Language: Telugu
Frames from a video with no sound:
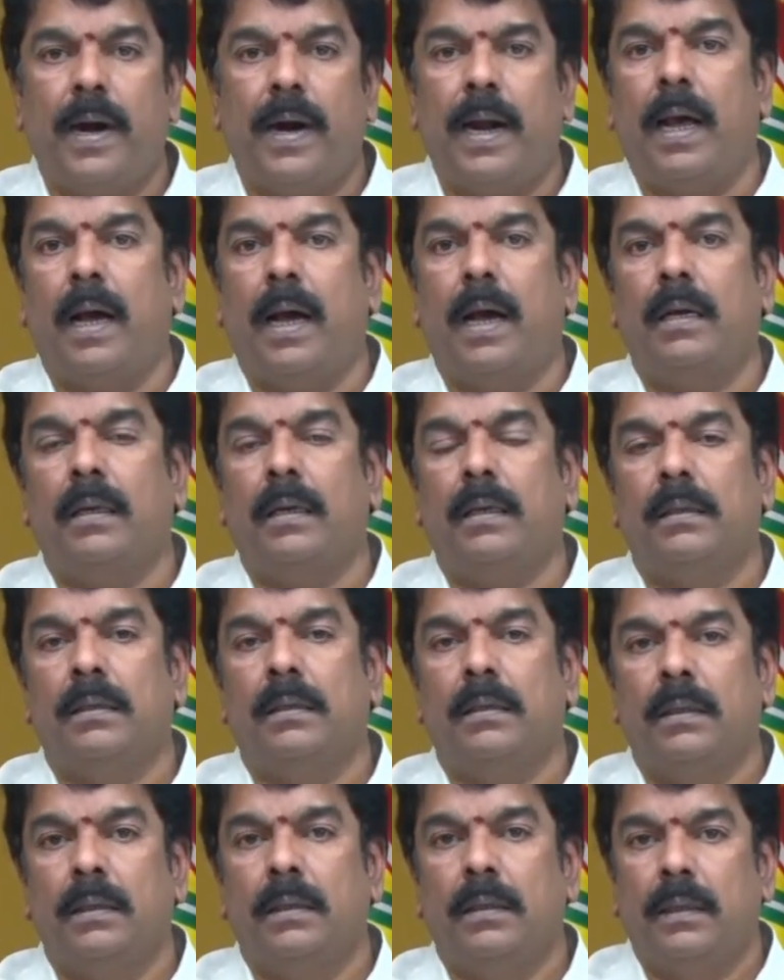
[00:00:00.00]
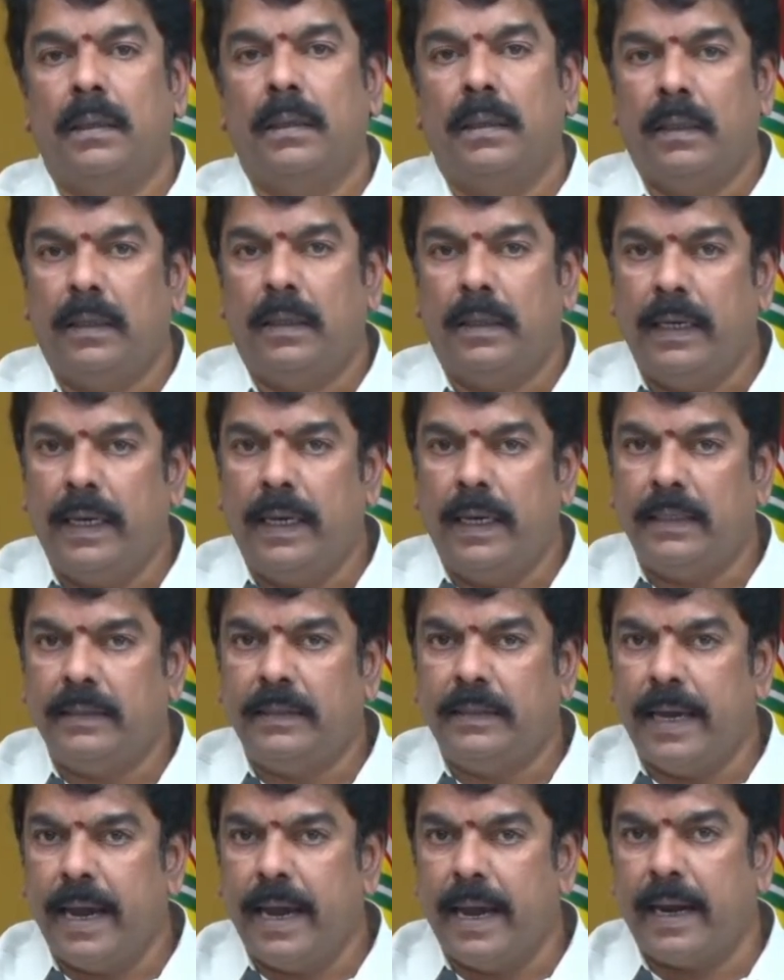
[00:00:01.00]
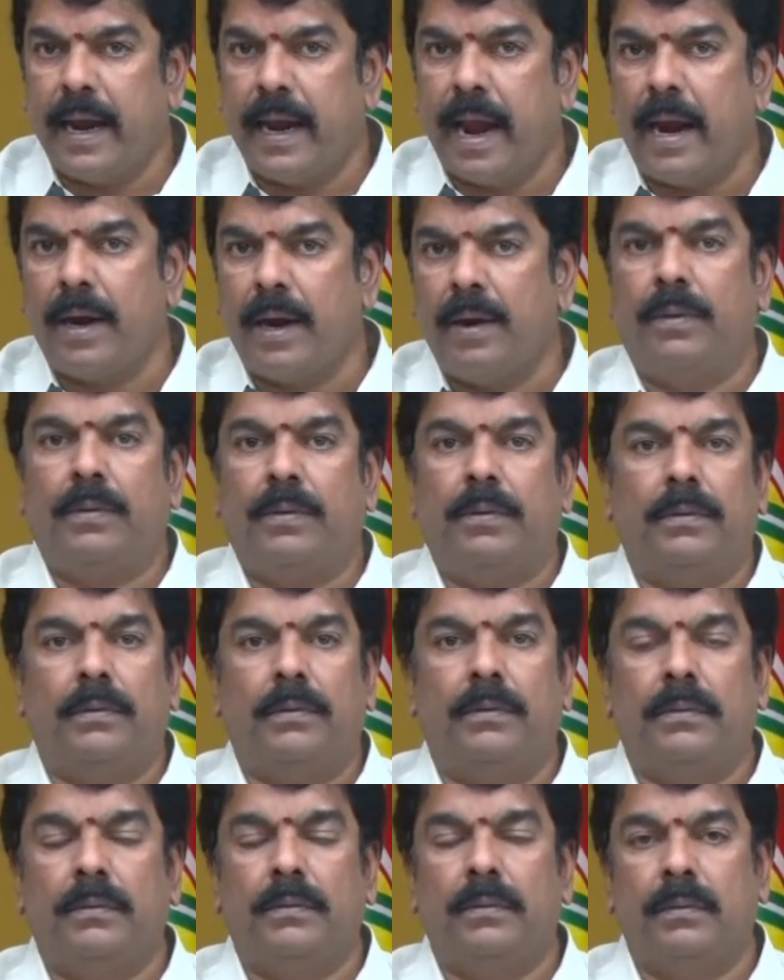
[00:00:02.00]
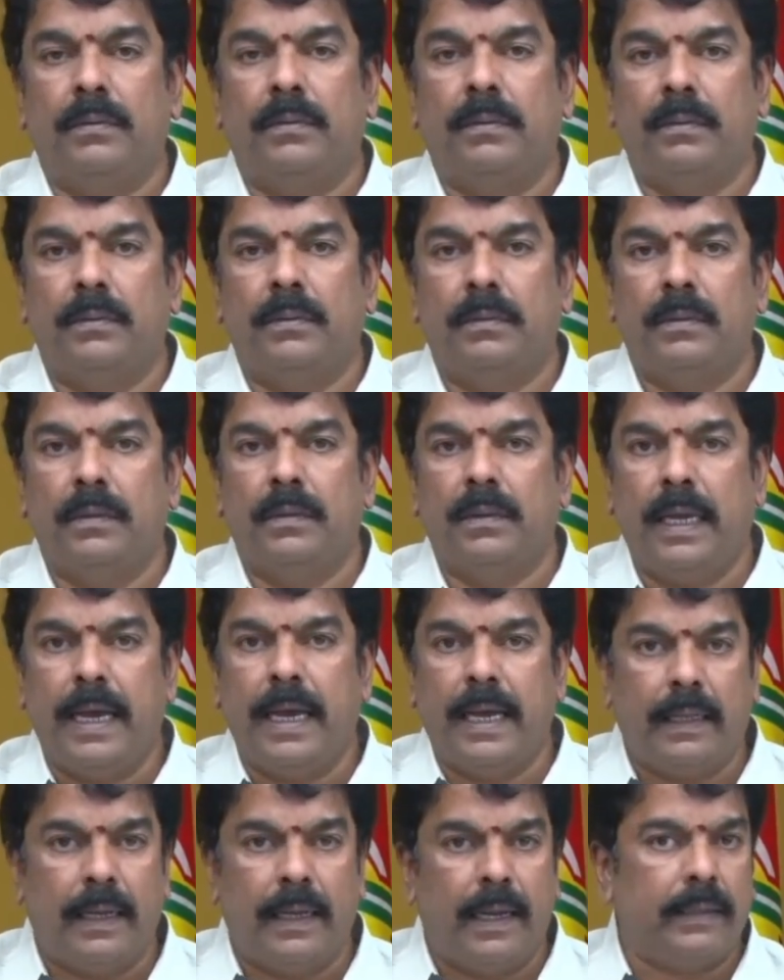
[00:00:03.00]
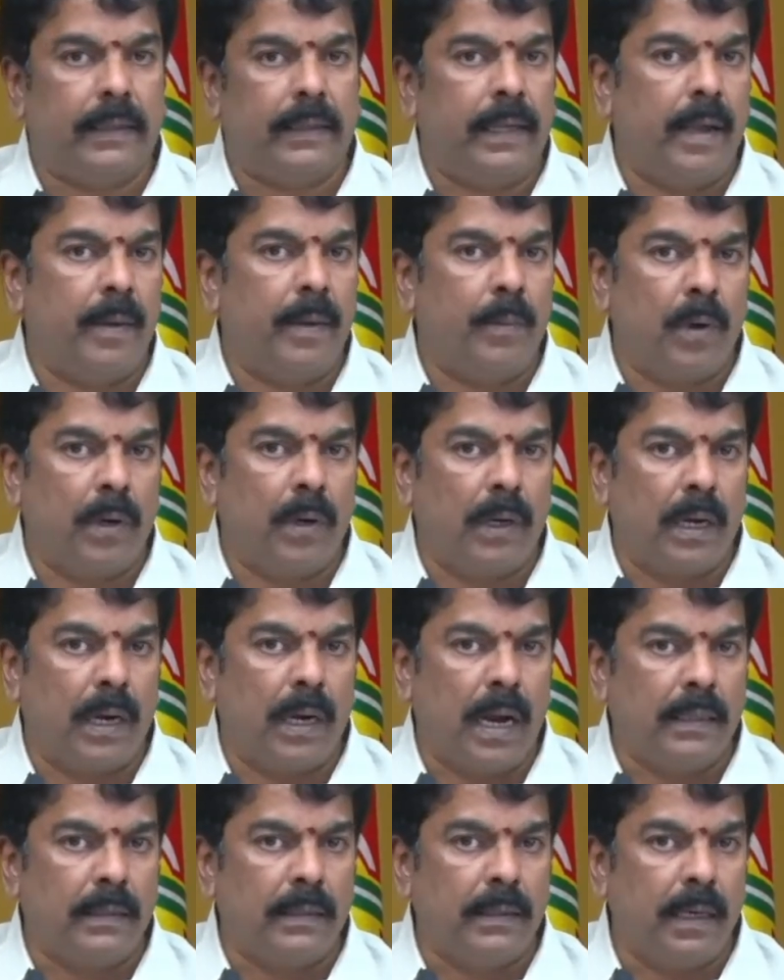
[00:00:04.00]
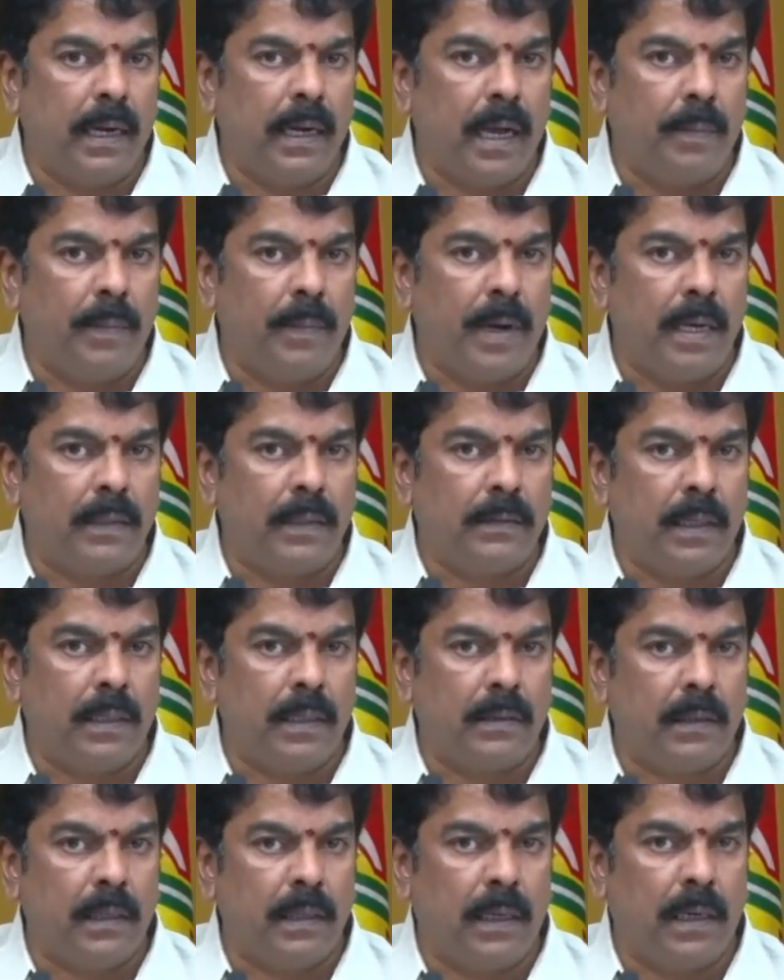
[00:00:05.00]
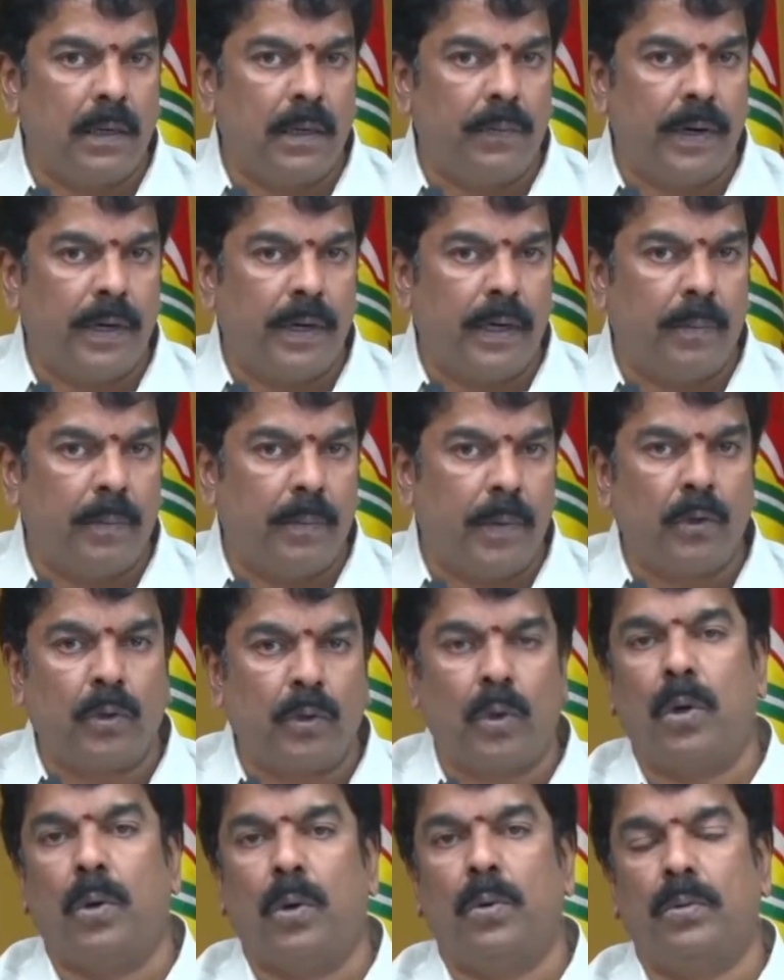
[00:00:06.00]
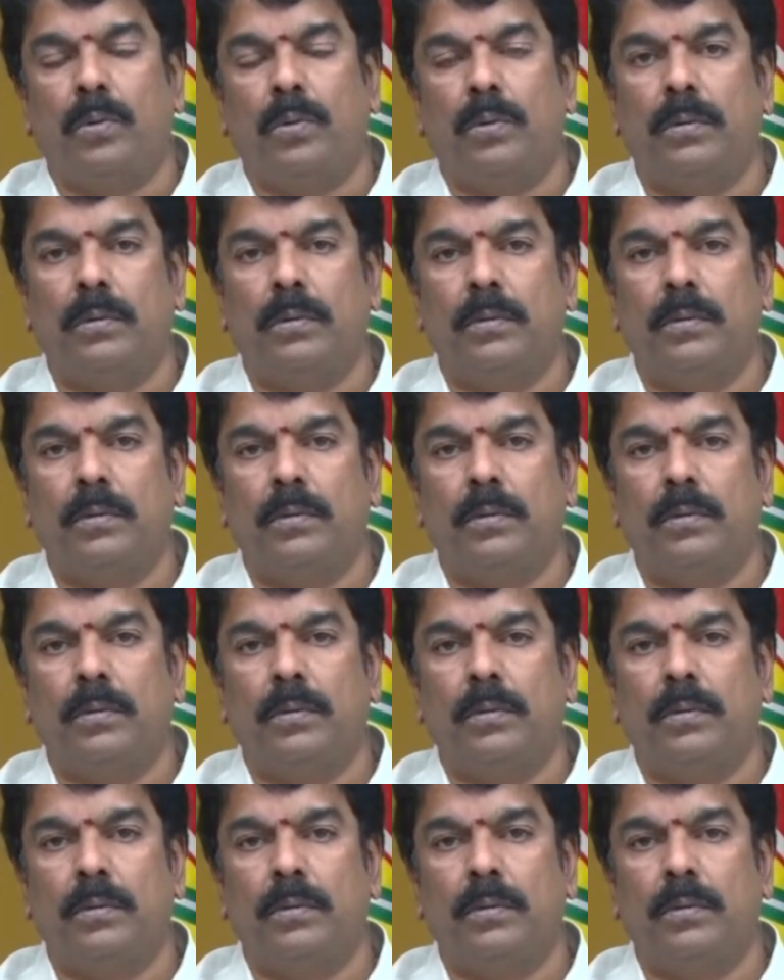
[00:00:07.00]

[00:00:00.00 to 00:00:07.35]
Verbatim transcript: ఇవాళ ఈ జే గ్యాంగు ఏదైతే మొన్న రాజీనామా చేసినటువంటి మంత్రులు